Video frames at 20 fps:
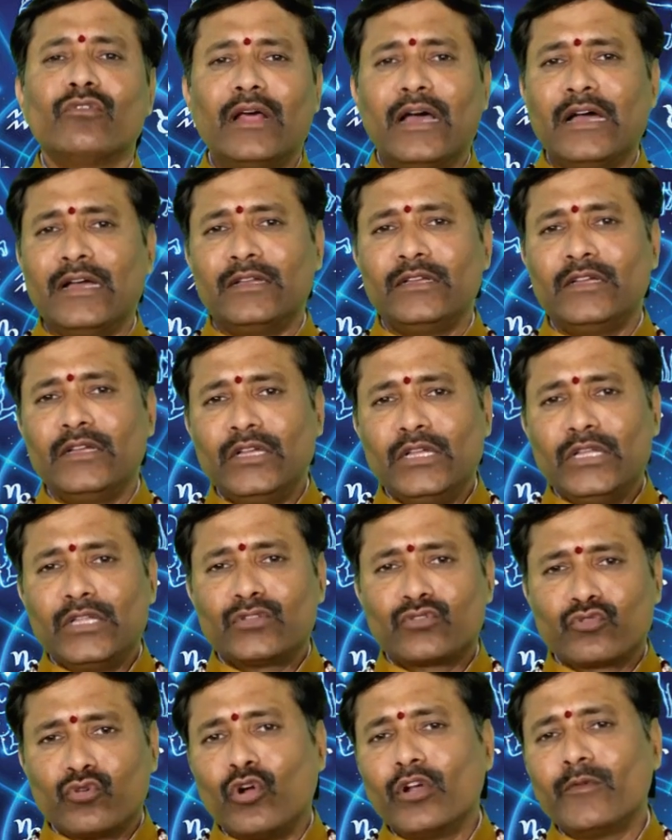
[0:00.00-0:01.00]
కూడా
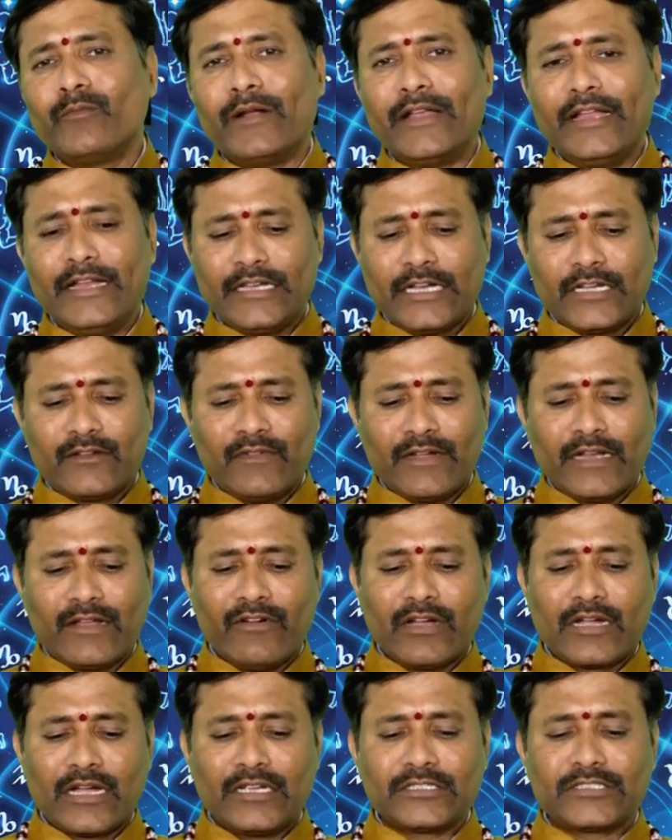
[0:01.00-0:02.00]
తోడ్పడేటటువంటి
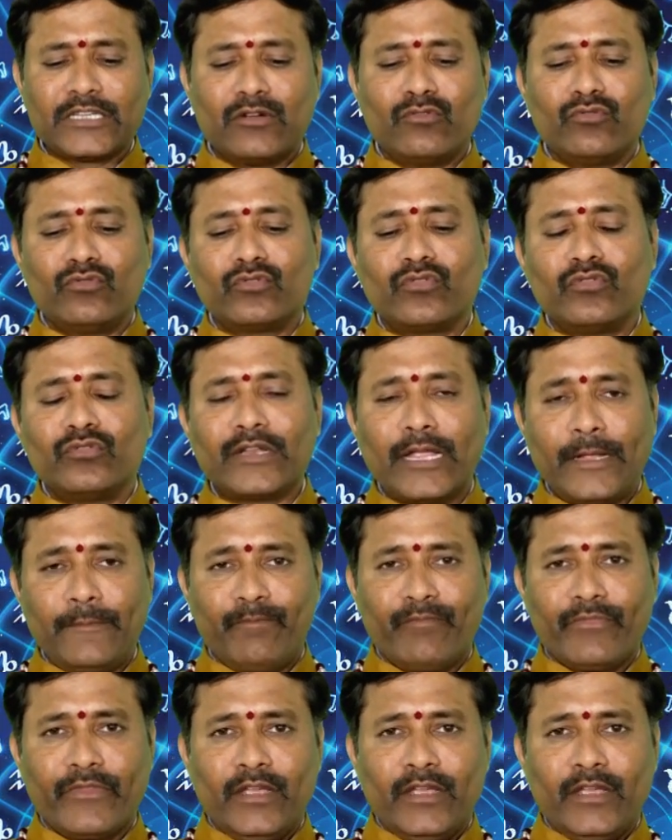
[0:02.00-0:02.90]
అవకాశాలు ఉంటుంటాయి